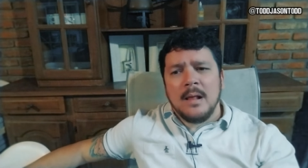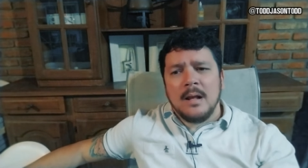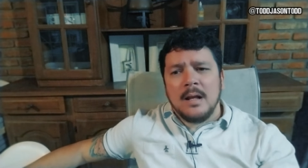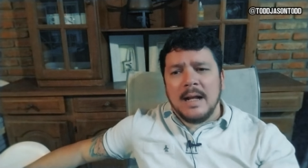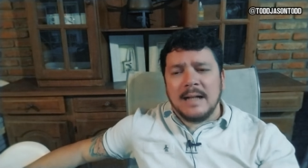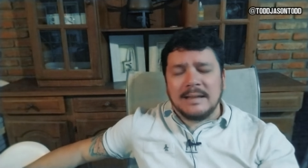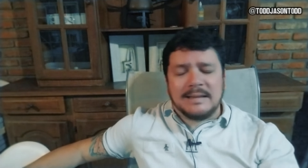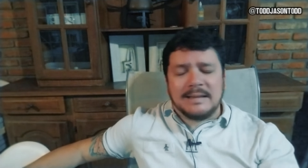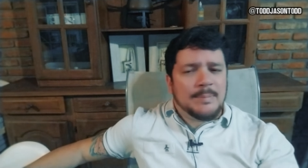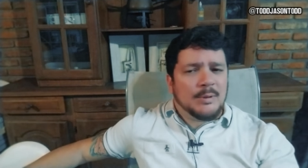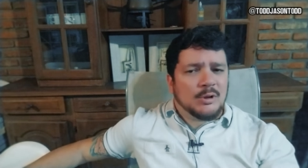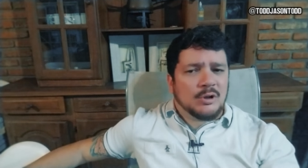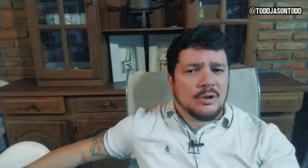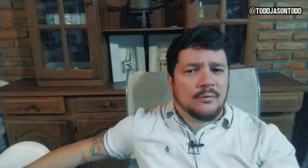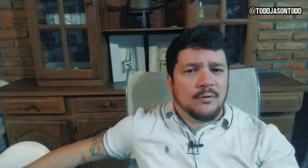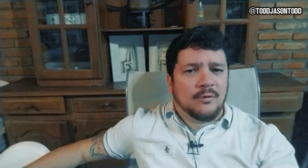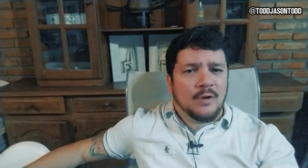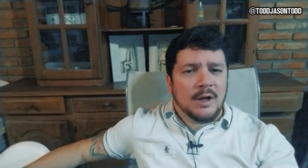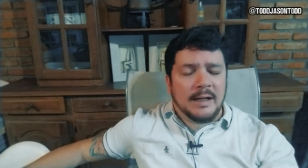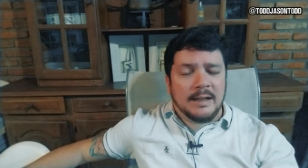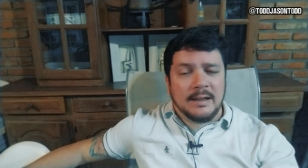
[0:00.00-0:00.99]
El tipo se
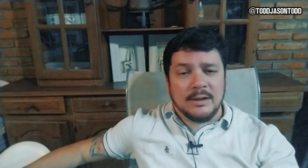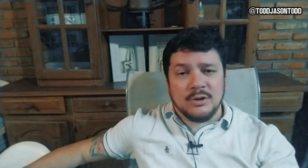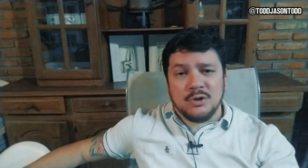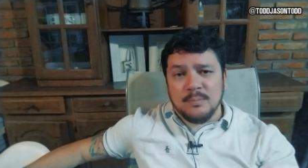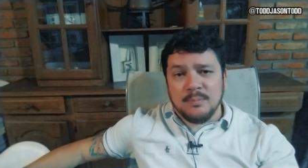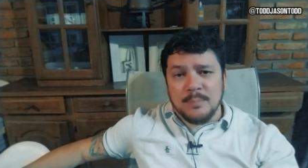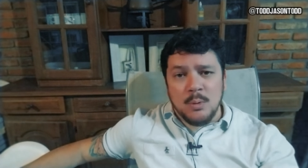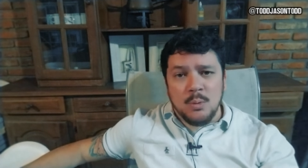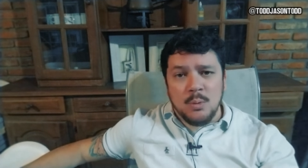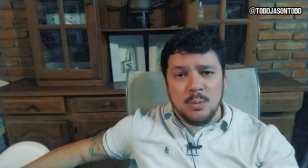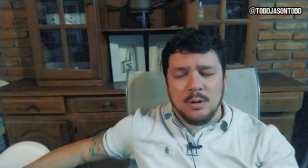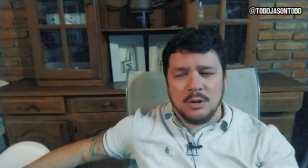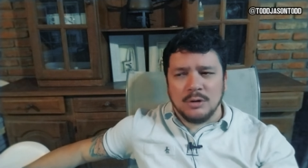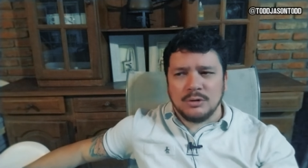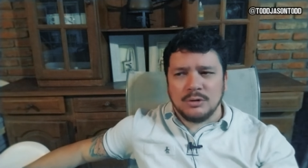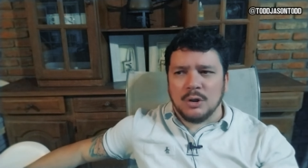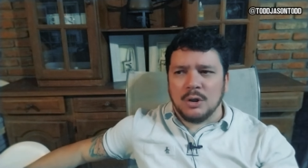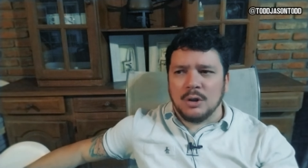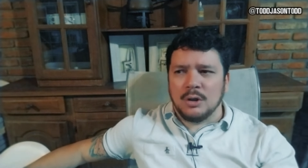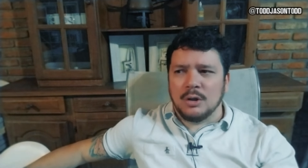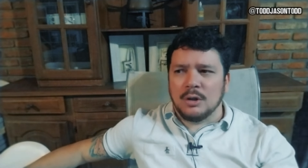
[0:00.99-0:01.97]
fue, le chupó un huevo
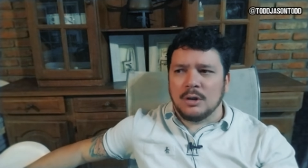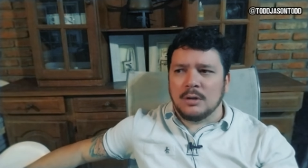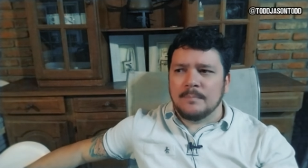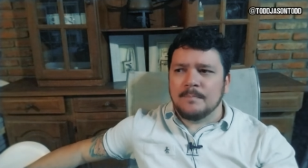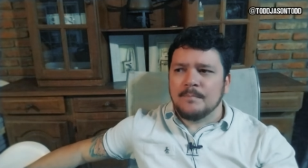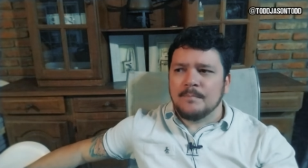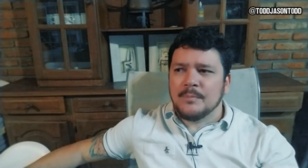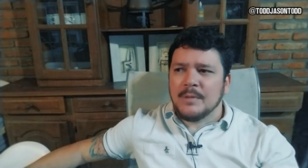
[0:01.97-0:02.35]
todo.